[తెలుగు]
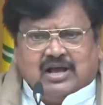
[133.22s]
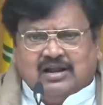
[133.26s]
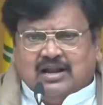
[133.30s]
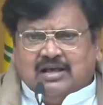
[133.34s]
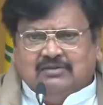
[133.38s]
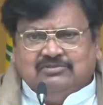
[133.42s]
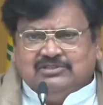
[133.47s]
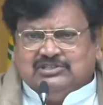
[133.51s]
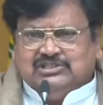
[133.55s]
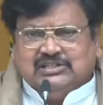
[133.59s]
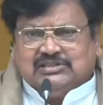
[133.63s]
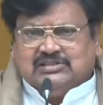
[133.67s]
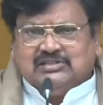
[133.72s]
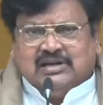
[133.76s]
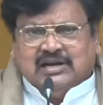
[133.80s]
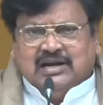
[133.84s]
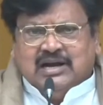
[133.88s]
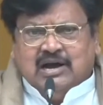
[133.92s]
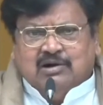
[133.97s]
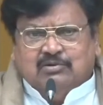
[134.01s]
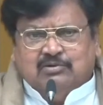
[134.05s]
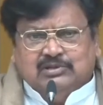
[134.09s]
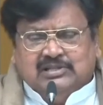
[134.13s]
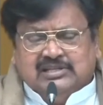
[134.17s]
చాలా
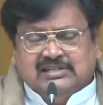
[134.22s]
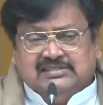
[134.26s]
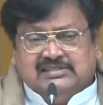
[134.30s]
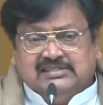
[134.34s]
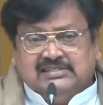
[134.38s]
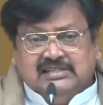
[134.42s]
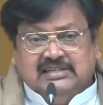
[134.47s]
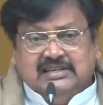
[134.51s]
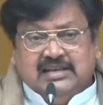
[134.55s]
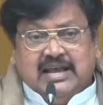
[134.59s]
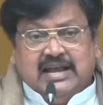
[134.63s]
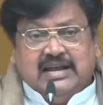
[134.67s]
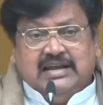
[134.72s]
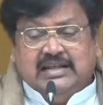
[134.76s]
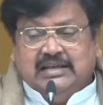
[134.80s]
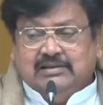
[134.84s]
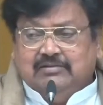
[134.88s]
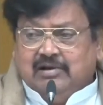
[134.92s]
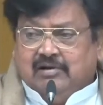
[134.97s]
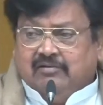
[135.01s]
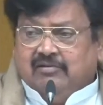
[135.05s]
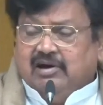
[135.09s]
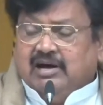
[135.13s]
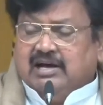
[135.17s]
విచిత్రంగా ఉంది సిఐడి
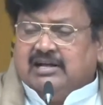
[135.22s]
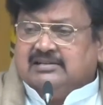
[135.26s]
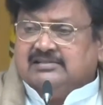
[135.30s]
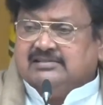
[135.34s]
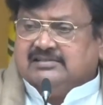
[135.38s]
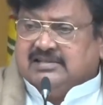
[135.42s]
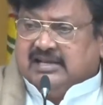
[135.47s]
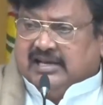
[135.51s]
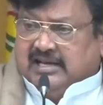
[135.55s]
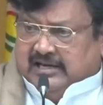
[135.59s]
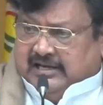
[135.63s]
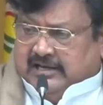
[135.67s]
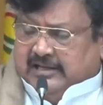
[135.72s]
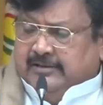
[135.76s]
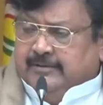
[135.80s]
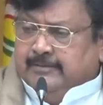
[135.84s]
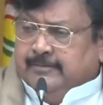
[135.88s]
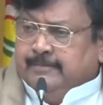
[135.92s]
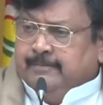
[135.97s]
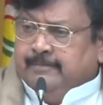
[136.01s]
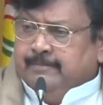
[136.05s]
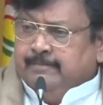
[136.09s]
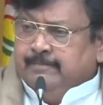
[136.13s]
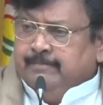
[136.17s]
వ్యవహార శైలి
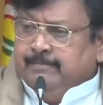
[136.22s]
